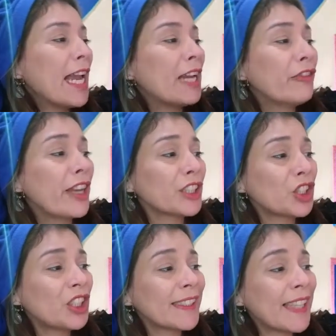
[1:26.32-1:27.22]
Em vez
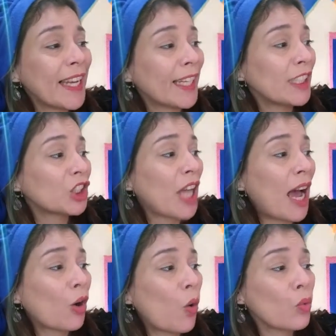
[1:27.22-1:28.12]
de dizer que
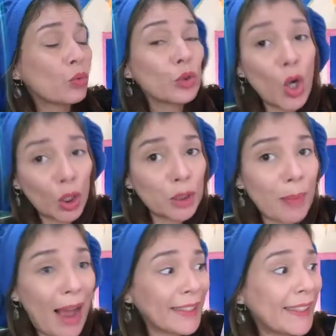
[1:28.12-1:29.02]
está com dor de
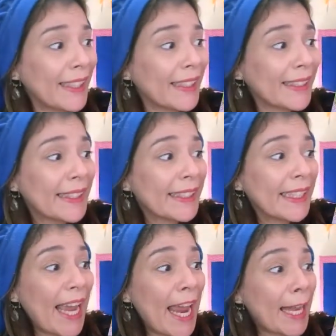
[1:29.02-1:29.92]
barriga,
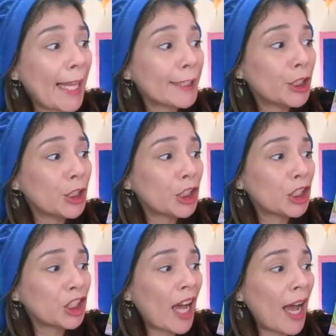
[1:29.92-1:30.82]
ela diz que
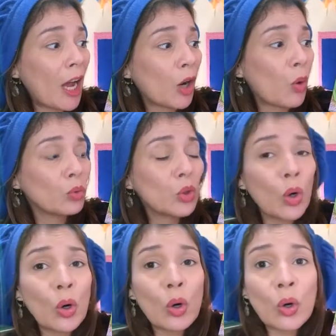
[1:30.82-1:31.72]
está com
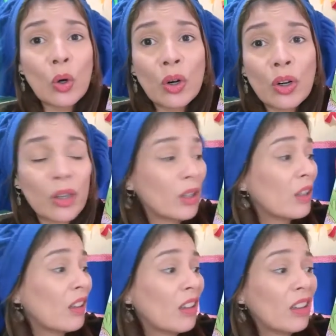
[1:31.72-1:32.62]
dor
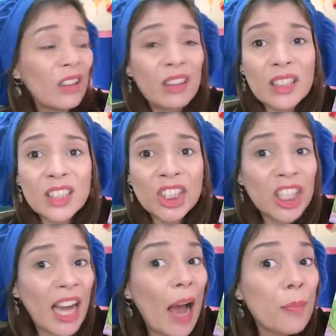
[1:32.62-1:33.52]

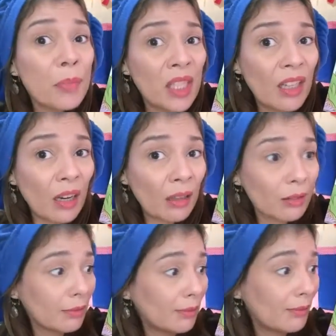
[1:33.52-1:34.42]
de
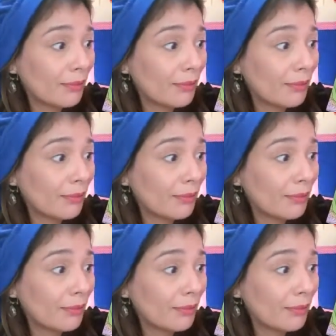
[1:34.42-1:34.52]
rabiga.